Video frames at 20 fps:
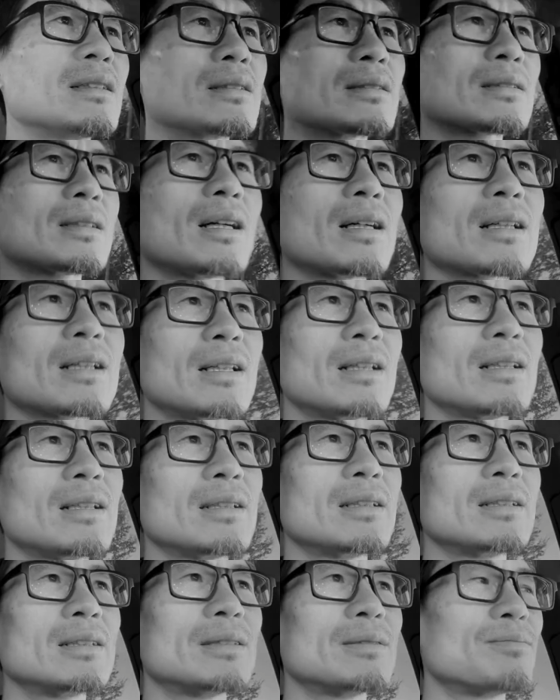大
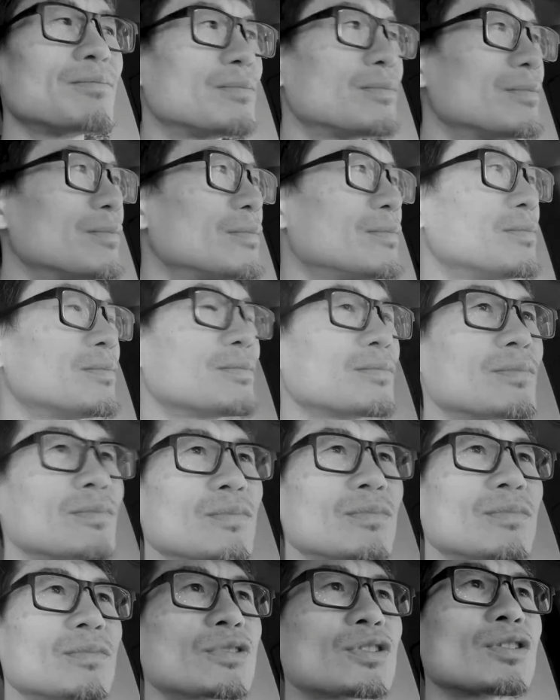概
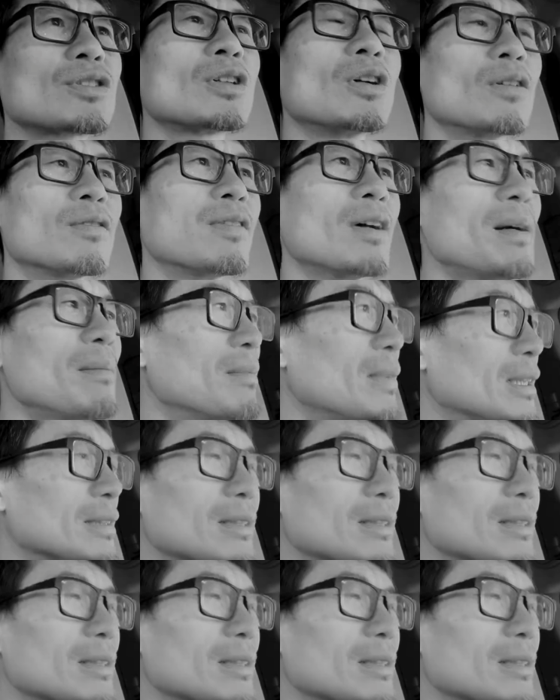吃口饭吧。